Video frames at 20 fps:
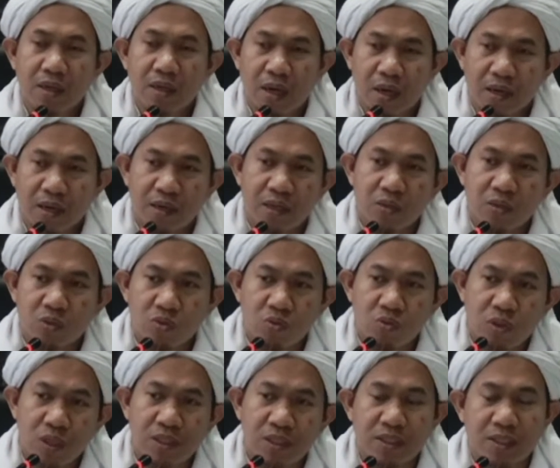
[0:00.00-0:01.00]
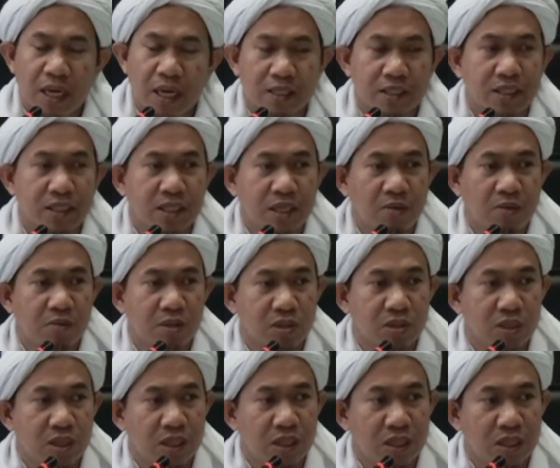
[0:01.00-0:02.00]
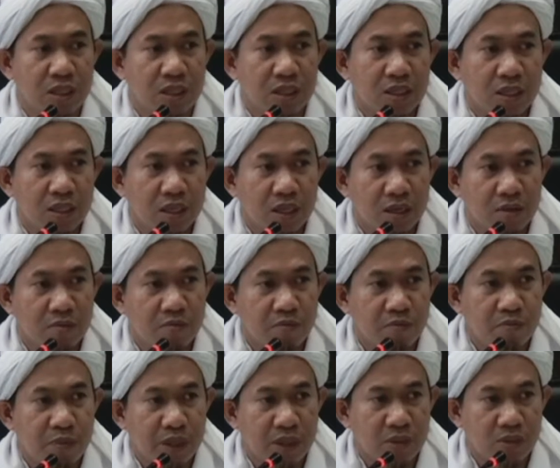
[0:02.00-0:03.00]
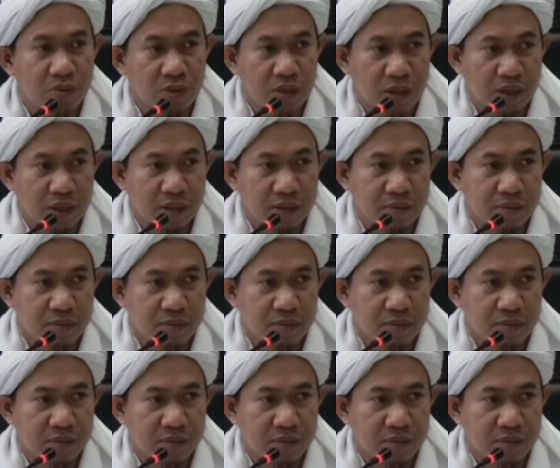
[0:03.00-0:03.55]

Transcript: Karena sulit saksinya mesti empat orang.